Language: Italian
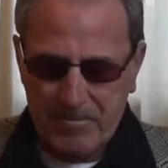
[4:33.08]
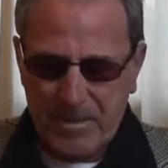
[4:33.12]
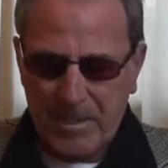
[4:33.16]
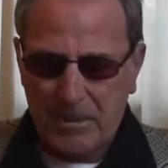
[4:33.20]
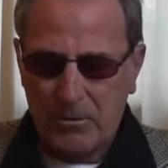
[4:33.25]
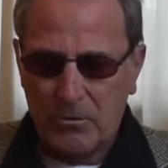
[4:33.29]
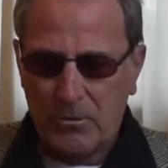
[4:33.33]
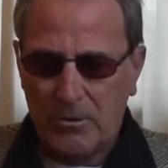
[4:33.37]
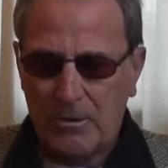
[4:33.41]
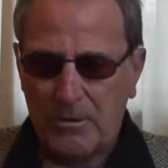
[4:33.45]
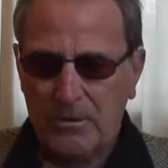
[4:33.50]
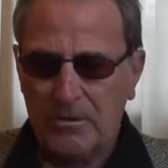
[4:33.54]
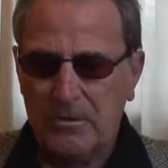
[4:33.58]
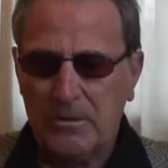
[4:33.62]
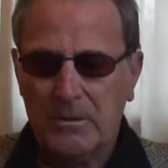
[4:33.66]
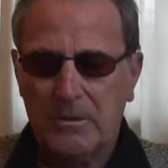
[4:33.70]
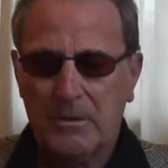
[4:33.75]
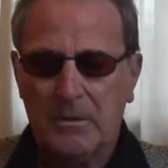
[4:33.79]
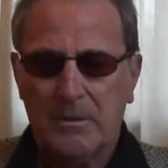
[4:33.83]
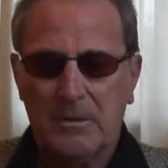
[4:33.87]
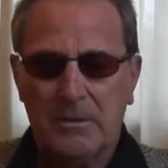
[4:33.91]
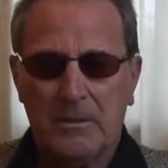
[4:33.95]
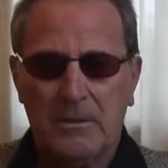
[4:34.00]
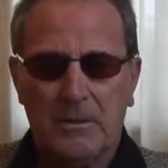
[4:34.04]
Allora,
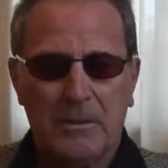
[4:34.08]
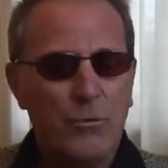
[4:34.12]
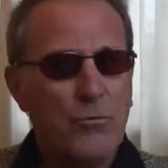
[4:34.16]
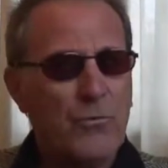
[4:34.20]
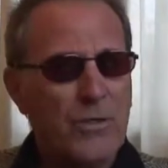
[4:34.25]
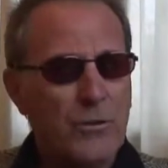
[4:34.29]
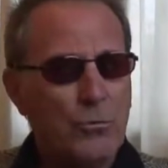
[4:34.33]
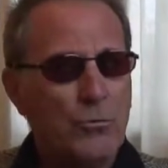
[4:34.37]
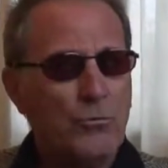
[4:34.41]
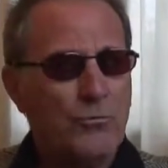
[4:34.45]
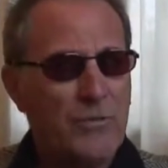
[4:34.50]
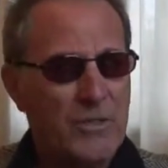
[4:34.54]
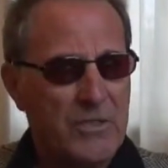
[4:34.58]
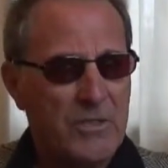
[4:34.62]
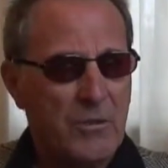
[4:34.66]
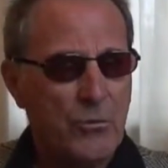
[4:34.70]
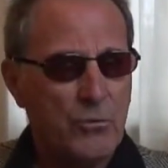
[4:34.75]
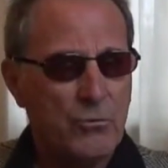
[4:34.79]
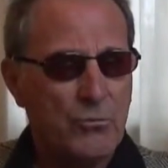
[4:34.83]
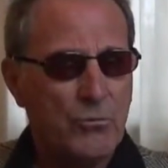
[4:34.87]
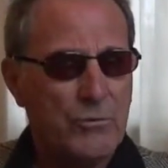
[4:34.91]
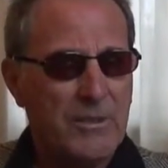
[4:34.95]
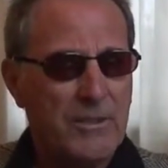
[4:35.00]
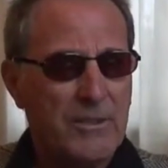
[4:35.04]
la Juventus vince
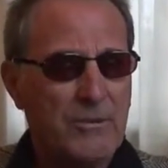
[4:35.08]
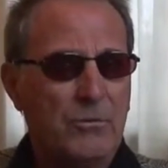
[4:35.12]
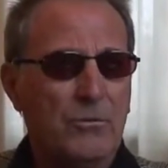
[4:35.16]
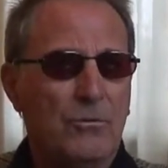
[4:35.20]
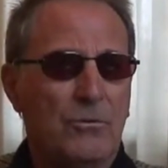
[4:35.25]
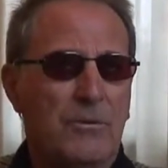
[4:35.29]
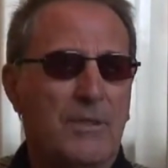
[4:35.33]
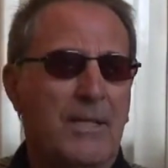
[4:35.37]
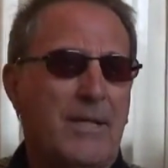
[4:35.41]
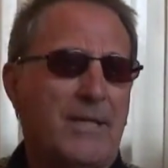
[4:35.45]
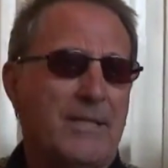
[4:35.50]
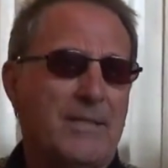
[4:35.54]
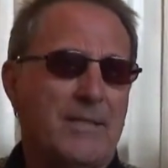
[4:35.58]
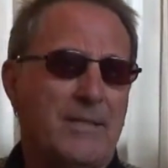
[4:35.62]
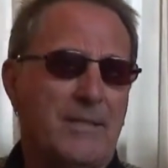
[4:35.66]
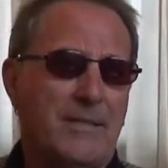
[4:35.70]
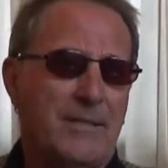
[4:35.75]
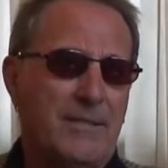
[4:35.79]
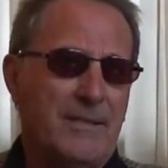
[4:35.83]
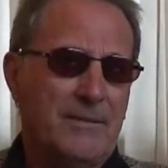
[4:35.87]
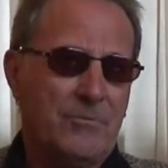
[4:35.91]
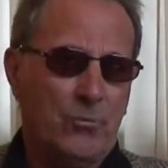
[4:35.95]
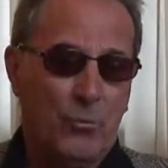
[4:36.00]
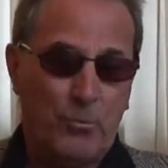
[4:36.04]
lo scudetto,
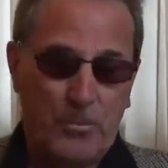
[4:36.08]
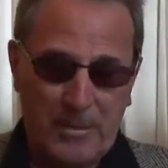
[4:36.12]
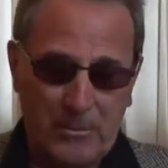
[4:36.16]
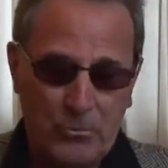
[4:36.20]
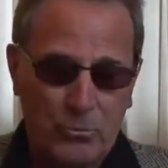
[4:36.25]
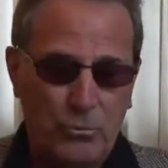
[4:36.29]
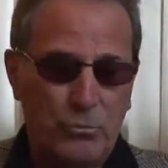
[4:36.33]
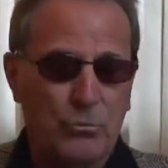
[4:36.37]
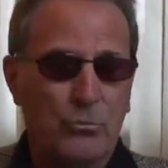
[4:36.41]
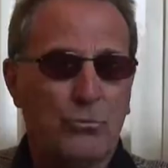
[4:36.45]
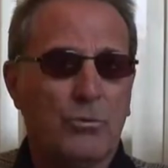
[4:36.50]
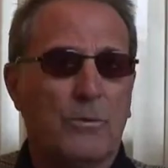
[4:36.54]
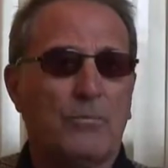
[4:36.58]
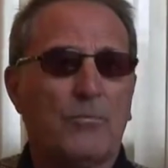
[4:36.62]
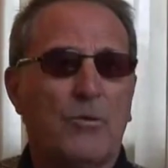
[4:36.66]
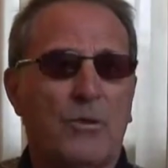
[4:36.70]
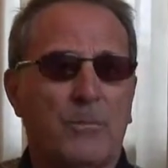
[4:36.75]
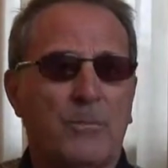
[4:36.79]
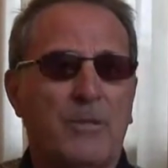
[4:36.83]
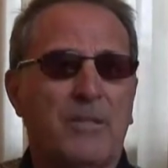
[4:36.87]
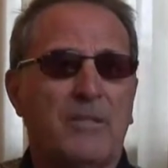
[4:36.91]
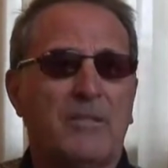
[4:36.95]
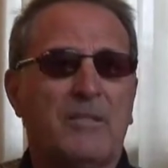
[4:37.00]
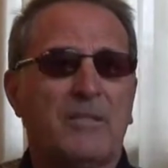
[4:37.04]
grazie soprattutto a
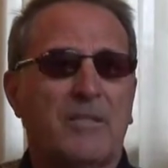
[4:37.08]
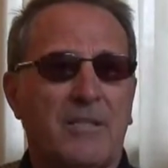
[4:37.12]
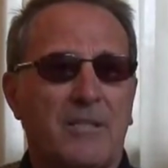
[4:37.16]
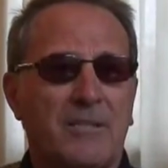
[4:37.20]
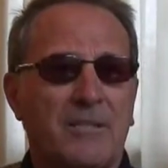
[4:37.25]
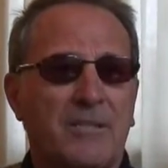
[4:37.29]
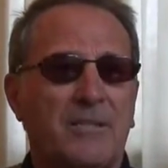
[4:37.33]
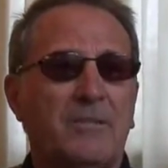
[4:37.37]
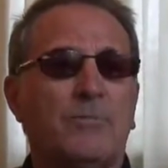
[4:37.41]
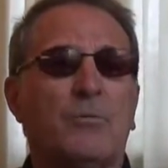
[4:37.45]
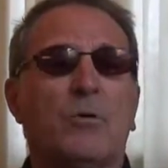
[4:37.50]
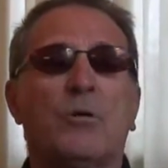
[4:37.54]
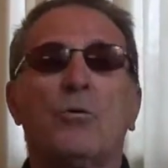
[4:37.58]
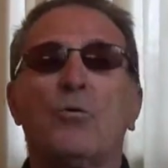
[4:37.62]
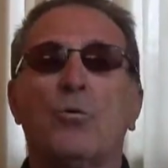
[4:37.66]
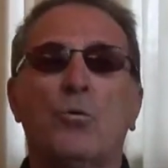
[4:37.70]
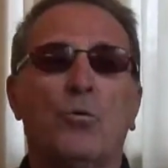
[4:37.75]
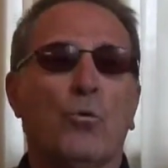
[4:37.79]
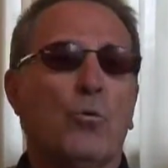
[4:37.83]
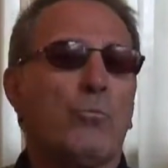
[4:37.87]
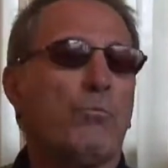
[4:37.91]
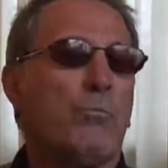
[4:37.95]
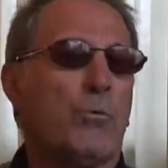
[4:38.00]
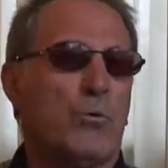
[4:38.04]
Boniperti e Ciale è un
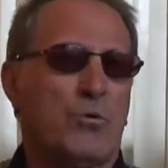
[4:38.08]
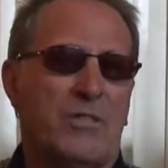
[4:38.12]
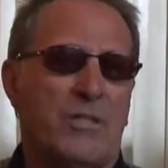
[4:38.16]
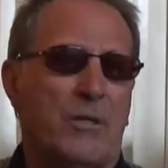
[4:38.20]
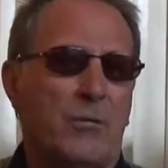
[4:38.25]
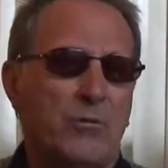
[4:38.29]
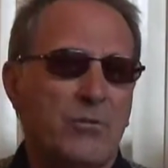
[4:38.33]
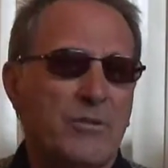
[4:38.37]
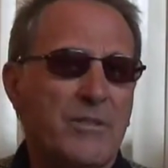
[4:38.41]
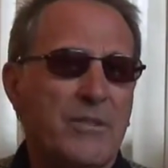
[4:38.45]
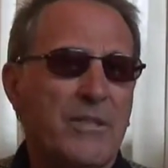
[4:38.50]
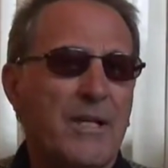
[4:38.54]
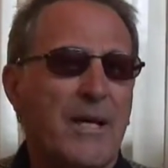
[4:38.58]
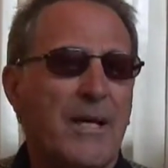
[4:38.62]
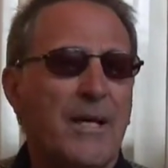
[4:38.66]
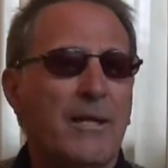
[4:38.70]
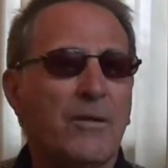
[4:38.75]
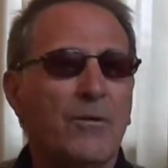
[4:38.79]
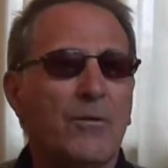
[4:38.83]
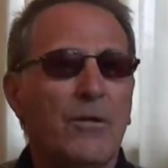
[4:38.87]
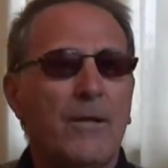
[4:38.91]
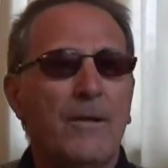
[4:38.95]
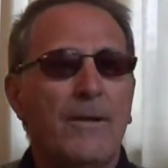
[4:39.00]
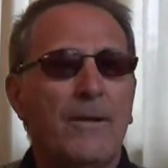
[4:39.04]
gruppo
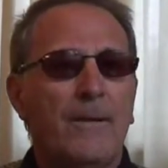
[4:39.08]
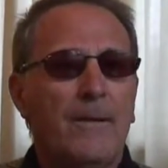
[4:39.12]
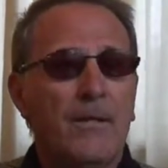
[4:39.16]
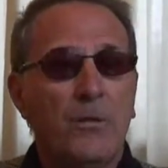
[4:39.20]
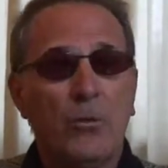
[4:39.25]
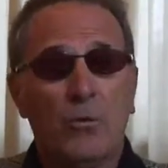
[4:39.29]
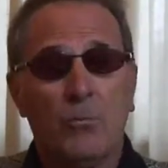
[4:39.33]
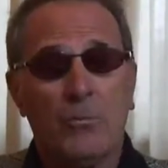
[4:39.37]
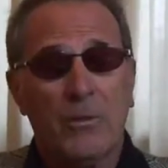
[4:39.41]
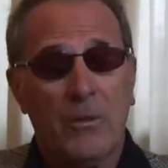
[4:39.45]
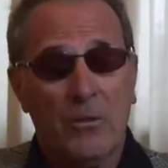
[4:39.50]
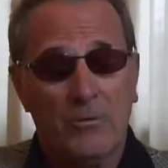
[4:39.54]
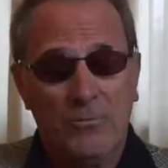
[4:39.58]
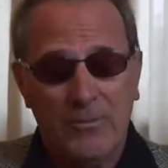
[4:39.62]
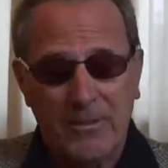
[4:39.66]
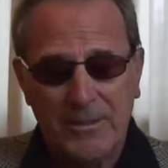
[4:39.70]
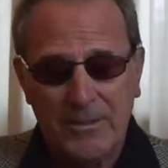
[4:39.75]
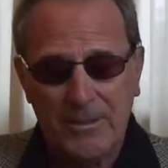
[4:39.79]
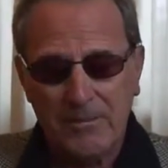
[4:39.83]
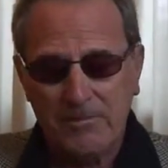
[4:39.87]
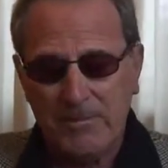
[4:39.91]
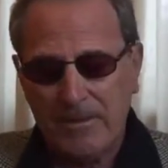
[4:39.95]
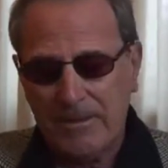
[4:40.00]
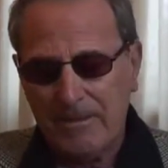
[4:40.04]
straordinario, i nomi li ho
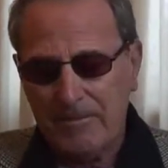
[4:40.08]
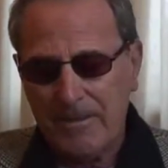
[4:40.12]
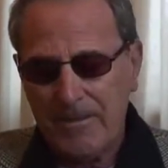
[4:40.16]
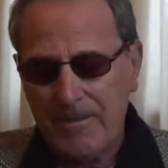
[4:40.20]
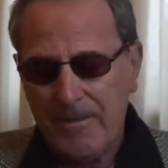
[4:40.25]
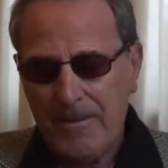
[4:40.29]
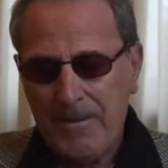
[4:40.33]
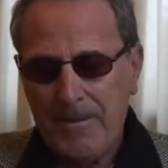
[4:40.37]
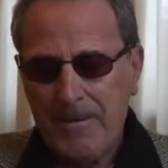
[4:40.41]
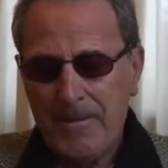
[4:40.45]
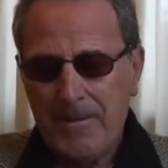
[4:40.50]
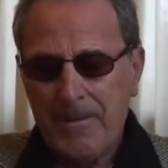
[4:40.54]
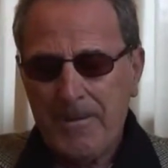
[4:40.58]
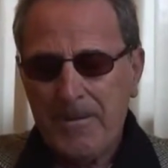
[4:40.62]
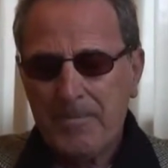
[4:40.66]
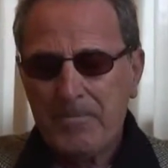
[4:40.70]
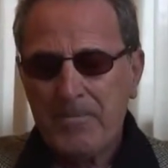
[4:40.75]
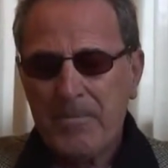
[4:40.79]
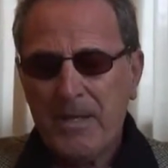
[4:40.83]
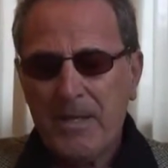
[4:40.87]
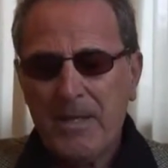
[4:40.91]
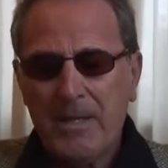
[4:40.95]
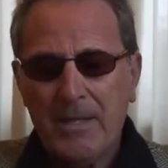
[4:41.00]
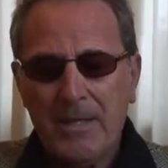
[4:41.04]
fatti prima,
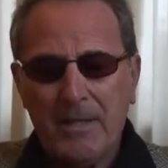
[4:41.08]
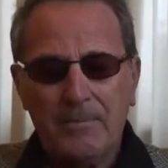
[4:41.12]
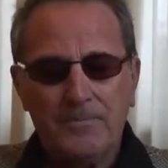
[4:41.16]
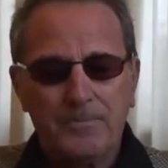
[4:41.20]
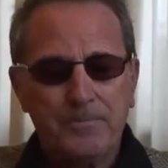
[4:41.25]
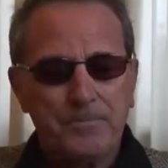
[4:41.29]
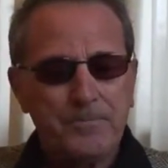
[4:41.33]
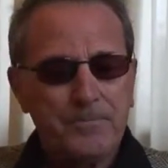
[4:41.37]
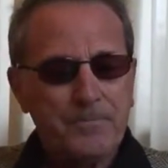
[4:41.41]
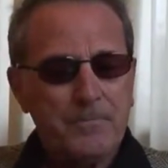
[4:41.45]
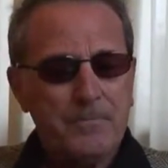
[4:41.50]
e